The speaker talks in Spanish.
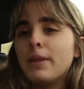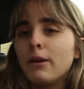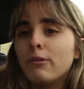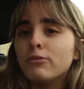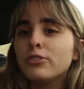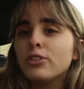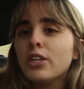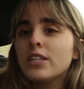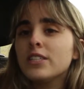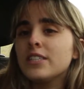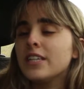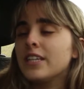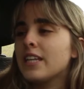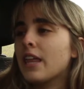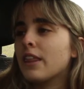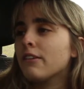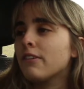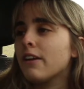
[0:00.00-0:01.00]
pregunto de si
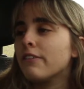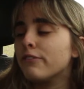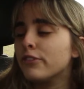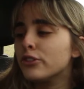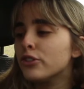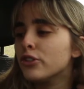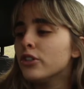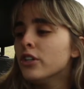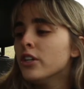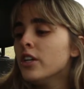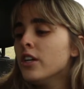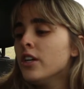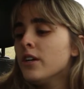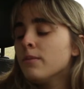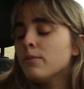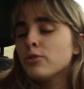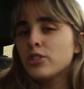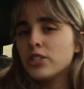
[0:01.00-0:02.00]
quiere hacer una foto,
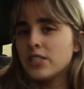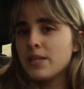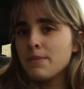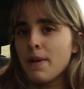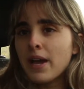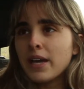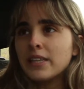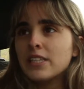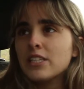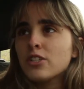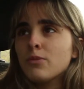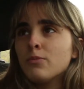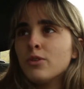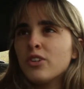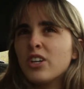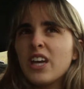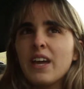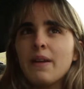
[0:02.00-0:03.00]
muchísima gente es
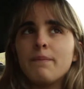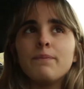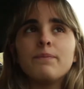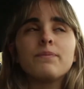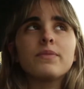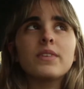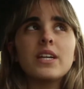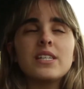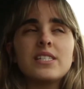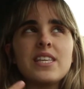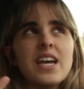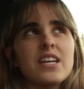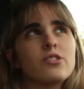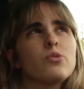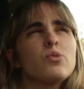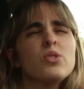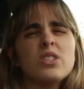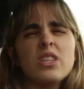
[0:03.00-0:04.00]
como que se
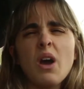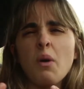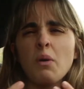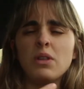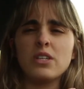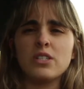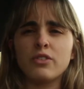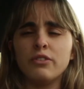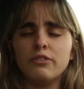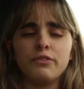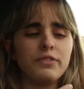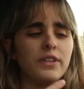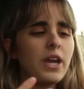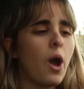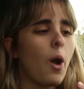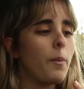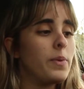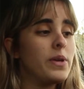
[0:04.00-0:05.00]
asusta o
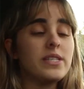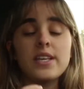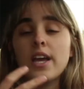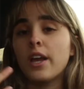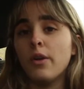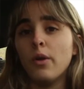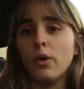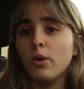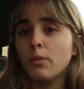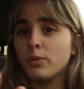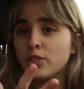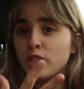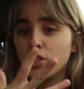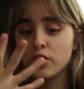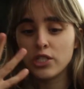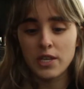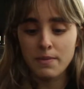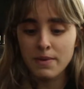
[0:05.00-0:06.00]
desconfía o piensa que luego, pues
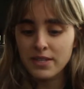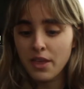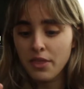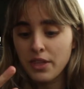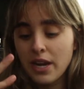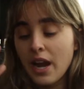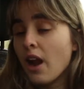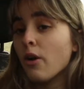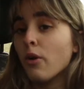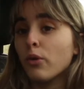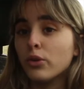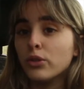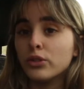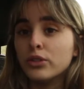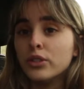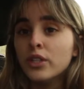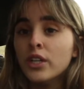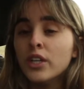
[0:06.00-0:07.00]
yo que sé, vas a hacer algo
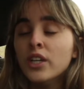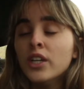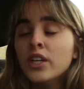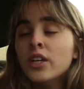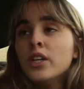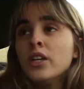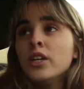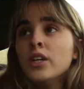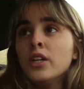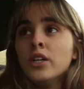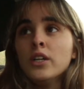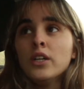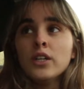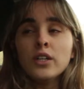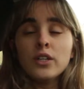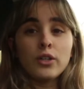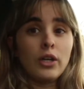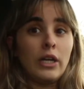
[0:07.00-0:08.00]
con,
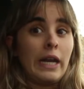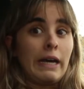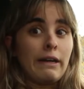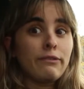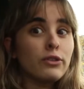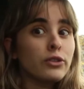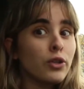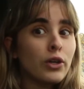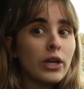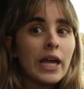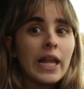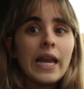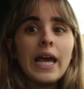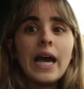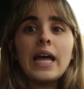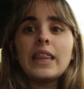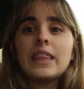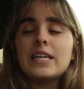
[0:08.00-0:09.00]
con la foto que
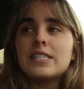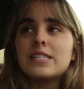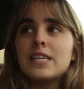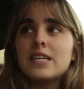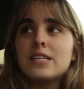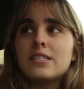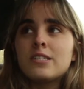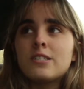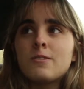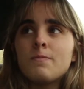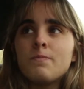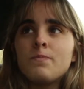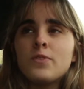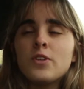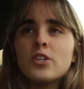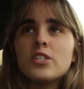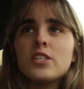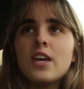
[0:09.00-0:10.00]
le haces y es,
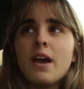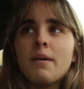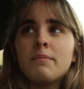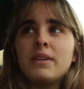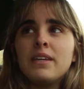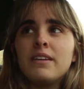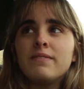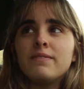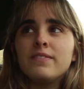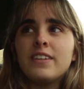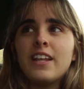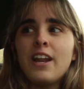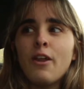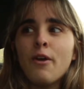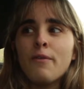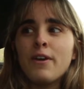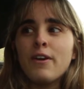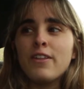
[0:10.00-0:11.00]
no sé, a mí
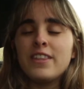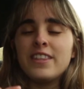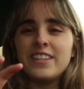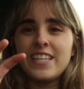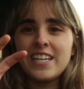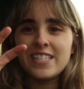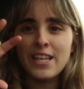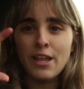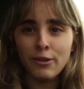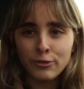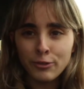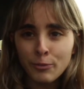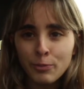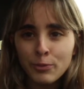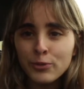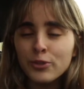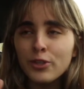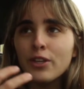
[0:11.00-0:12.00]
lo veo desde el otro
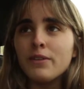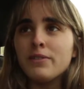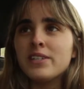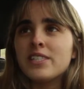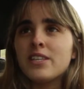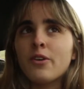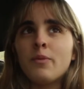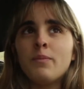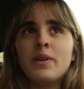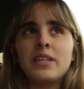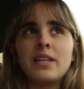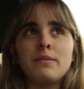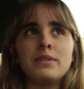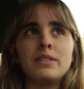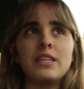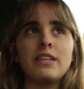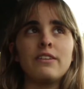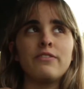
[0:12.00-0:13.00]
punto de vista
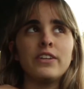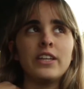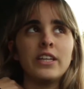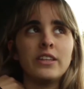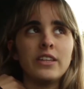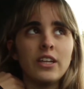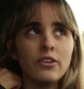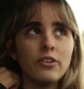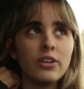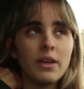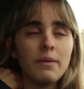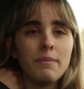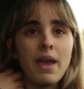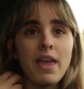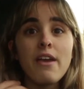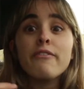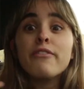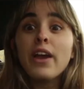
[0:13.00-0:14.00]
completamente diferente, ¿no? Que
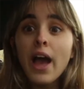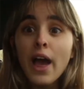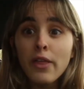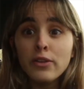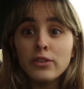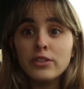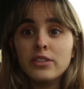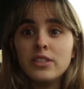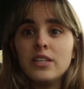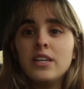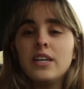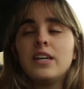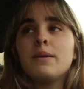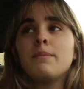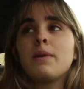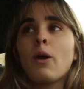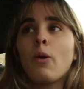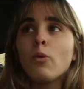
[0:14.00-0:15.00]
me haya fijado en ti,
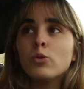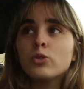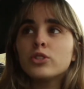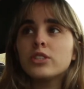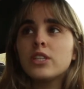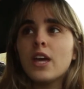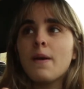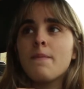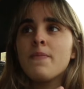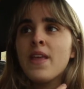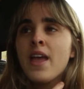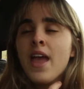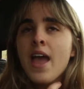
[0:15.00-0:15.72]
que me guste